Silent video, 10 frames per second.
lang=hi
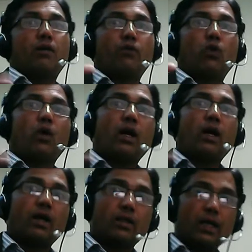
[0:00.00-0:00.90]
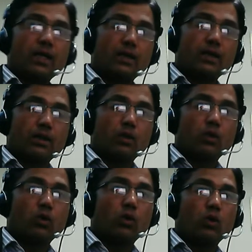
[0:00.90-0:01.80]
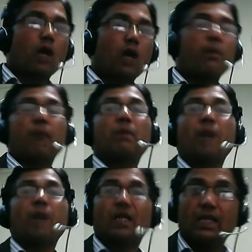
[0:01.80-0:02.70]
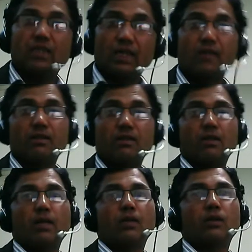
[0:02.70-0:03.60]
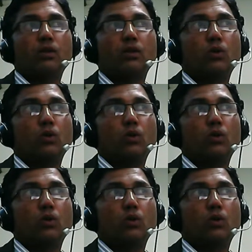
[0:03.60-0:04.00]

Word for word: वो टारगेट करते हो और आप अपने मार्केटिंग कैनल्स इस्तेमाल करते हो